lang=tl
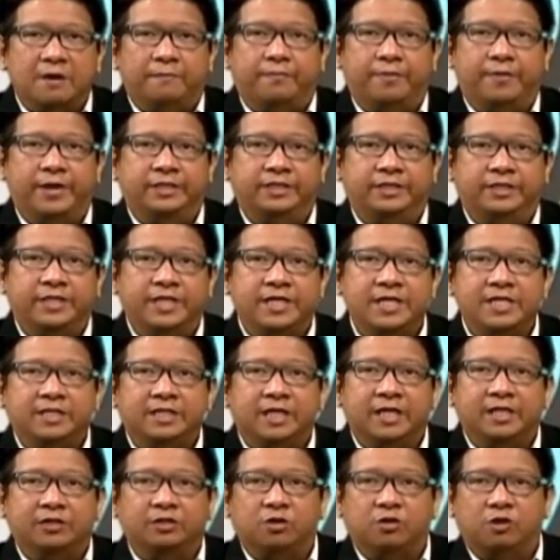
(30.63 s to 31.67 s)
President
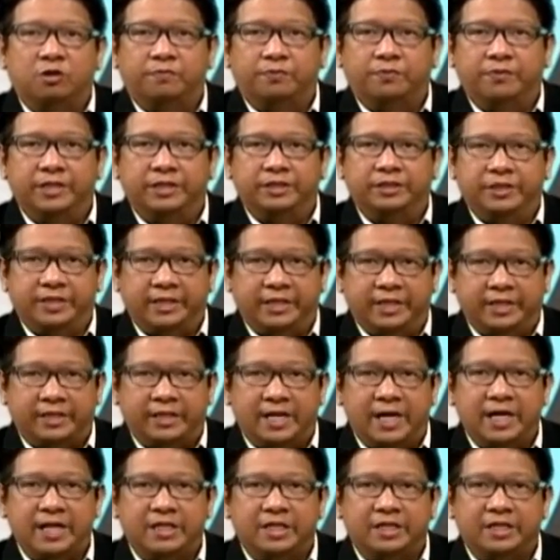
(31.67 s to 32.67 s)
at Corporate Secretary.